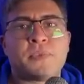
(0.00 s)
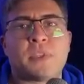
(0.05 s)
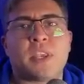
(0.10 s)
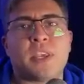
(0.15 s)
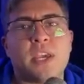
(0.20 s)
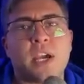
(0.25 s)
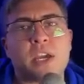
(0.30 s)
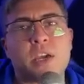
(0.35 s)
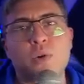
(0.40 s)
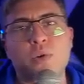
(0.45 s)

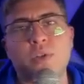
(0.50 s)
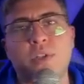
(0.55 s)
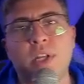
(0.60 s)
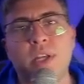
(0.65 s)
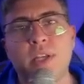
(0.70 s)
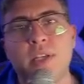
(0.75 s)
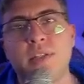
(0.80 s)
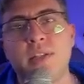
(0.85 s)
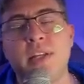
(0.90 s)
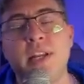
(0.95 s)
Ya que
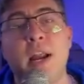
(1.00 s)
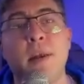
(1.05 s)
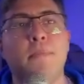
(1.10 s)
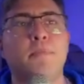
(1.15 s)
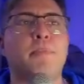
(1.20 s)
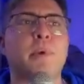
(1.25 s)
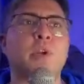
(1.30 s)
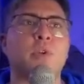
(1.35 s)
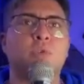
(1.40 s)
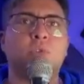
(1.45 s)
ustedes dirán,
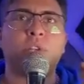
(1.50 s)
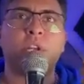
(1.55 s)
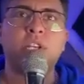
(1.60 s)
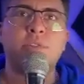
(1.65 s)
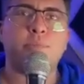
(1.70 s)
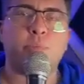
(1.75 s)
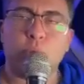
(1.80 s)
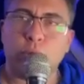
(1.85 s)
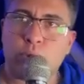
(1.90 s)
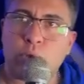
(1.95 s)
pero
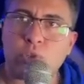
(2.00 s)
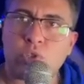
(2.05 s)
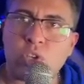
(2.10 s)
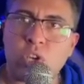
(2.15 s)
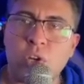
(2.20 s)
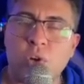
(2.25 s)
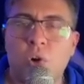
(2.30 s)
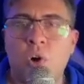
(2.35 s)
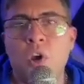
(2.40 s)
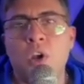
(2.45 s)

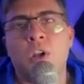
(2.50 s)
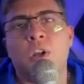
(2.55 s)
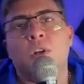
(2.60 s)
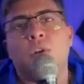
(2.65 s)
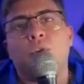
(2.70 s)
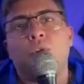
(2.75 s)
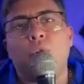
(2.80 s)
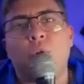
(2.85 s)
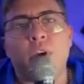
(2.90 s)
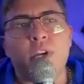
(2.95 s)
3.0
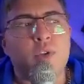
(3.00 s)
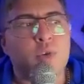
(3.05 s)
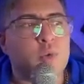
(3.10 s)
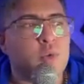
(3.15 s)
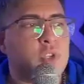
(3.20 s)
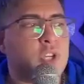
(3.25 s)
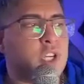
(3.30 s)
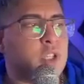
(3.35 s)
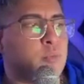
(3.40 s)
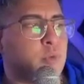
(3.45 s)
no es un
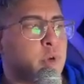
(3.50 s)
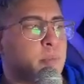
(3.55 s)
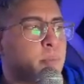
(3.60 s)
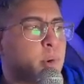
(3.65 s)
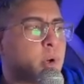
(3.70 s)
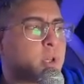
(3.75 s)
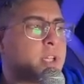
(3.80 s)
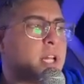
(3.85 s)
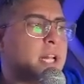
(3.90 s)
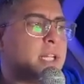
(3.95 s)
sismo
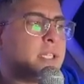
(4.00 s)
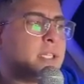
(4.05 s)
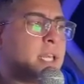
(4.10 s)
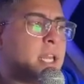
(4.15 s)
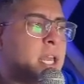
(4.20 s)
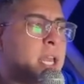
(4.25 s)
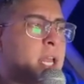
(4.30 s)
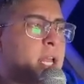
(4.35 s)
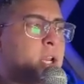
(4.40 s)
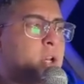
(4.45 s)

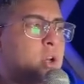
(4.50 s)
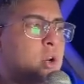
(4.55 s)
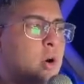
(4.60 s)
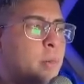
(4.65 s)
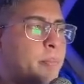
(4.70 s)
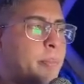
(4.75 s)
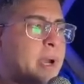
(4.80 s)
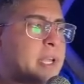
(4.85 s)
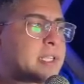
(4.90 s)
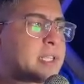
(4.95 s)
importante,
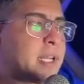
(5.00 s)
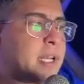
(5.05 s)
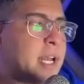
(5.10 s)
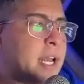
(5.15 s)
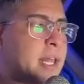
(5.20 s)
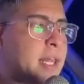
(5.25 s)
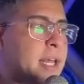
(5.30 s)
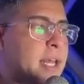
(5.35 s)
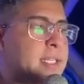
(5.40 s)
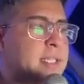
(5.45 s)
no pasa nada.